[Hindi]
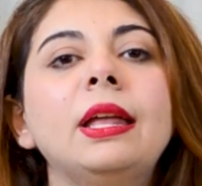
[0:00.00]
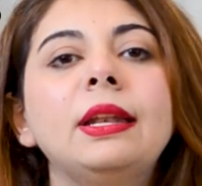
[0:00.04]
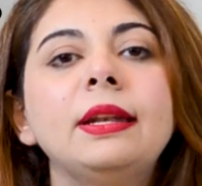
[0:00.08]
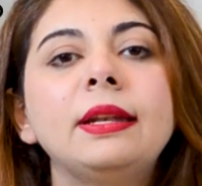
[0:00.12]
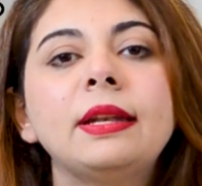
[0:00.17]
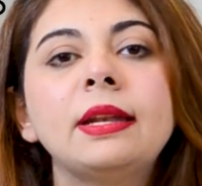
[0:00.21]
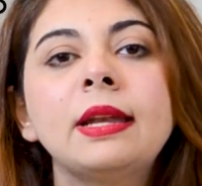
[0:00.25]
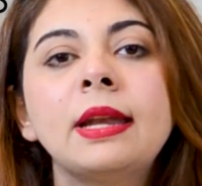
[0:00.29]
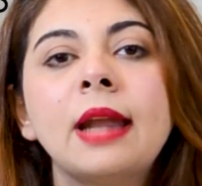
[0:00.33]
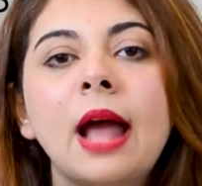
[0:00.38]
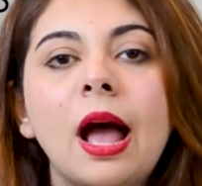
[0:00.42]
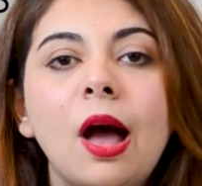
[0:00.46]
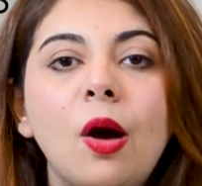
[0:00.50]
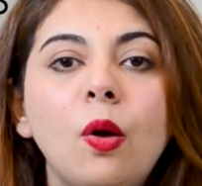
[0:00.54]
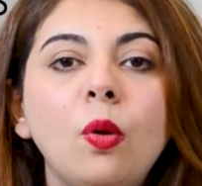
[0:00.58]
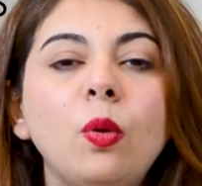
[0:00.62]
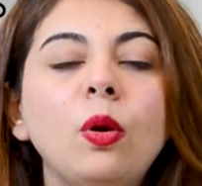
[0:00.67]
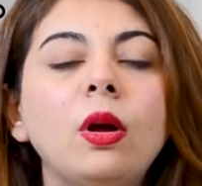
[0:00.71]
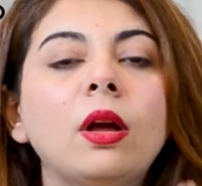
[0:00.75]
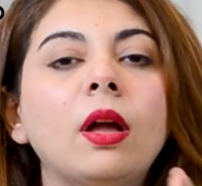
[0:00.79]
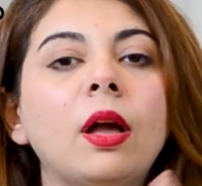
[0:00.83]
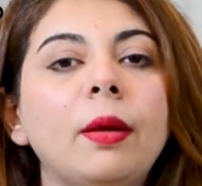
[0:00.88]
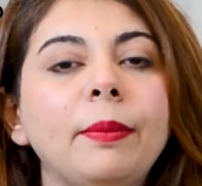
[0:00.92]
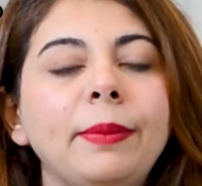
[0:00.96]
नाउ
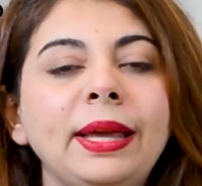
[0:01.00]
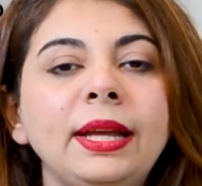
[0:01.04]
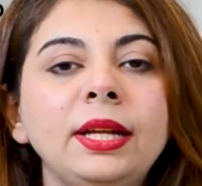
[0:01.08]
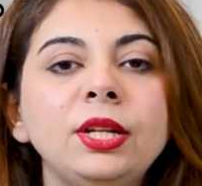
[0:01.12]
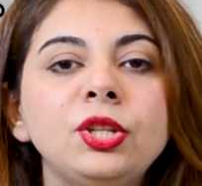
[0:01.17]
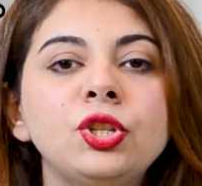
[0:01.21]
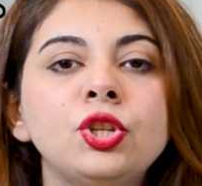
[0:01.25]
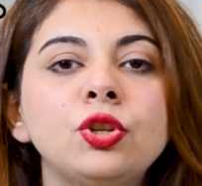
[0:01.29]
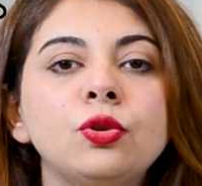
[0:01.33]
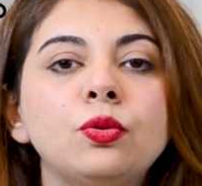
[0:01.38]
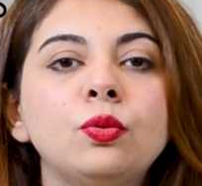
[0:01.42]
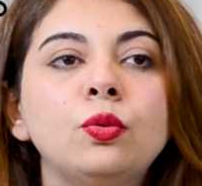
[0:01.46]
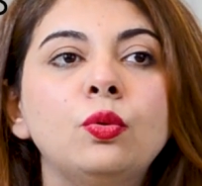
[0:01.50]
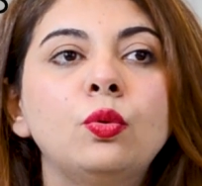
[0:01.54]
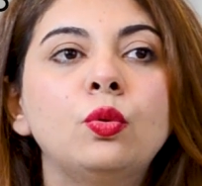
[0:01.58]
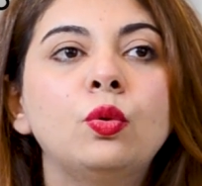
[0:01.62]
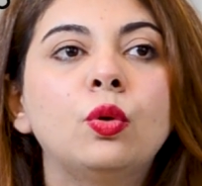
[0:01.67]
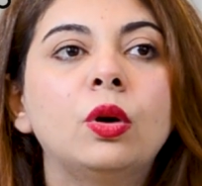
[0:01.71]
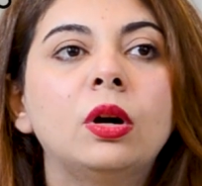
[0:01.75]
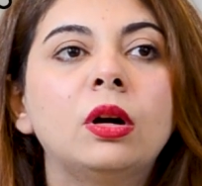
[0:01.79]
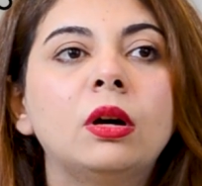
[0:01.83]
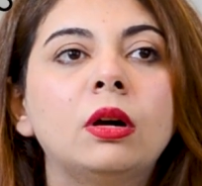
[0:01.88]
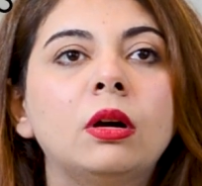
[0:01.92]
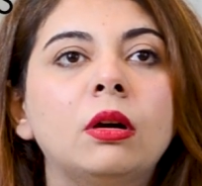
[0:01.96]
कमिंग टू
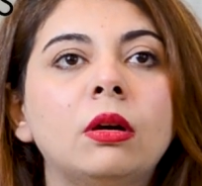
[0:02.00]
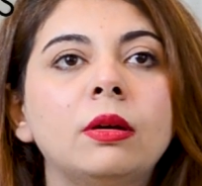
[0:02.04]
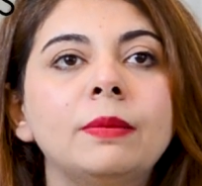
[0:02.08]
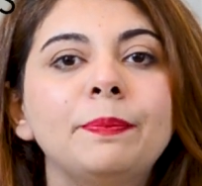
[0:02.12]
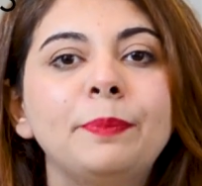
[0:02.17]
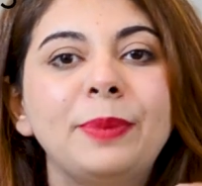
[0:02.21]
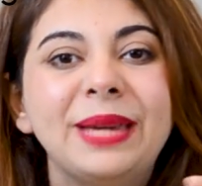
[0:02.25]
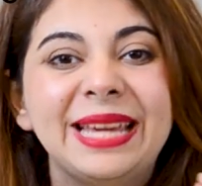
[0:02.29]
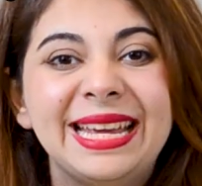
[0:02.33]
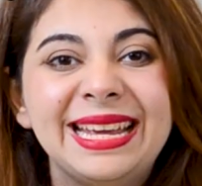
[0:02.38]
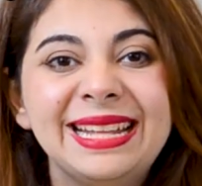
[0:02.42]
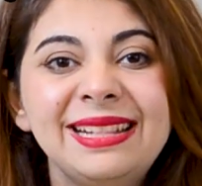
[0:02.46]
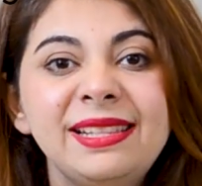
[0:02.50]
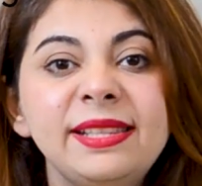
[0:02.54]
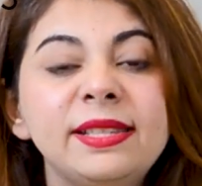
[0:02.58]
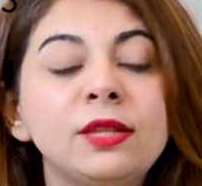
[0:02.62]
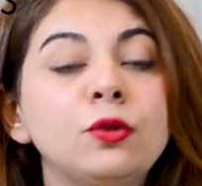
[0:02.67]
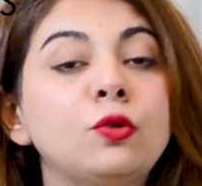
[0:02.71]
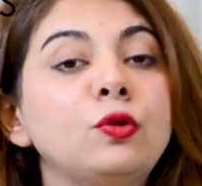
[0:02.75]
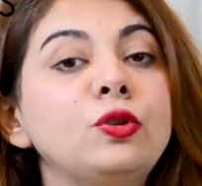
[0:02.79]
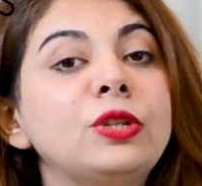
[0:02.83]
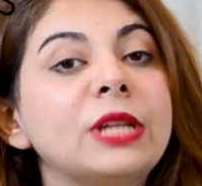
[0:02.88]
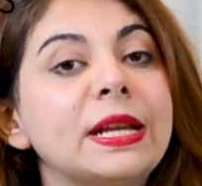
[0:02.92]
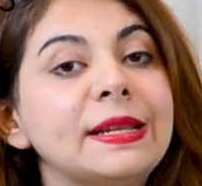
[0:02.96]
पील्स
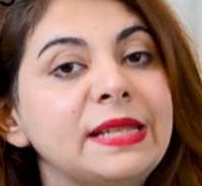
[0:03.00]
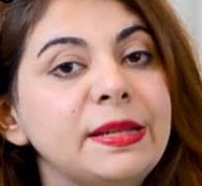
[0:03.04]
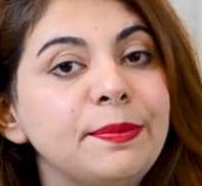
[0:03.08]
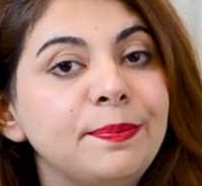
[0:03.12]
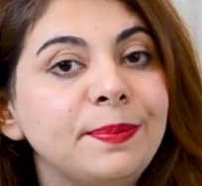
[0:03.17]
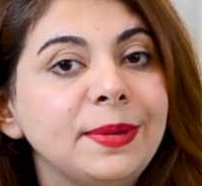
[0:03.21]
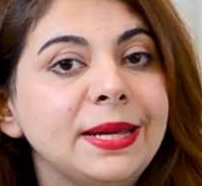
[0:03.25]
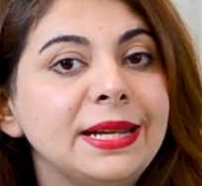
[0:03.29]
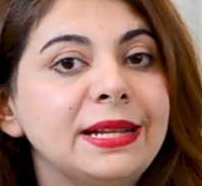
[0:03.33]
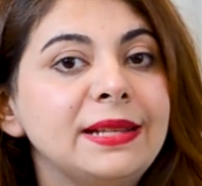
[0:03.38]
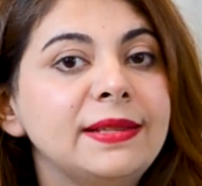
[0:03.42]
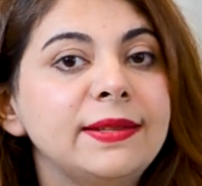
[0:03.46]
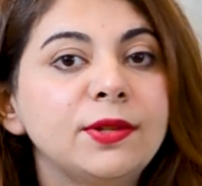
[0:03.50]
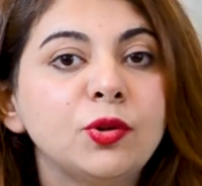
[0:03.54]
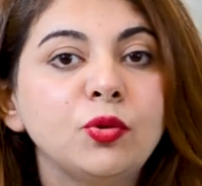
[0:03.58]
कुछ ऐसी पील्स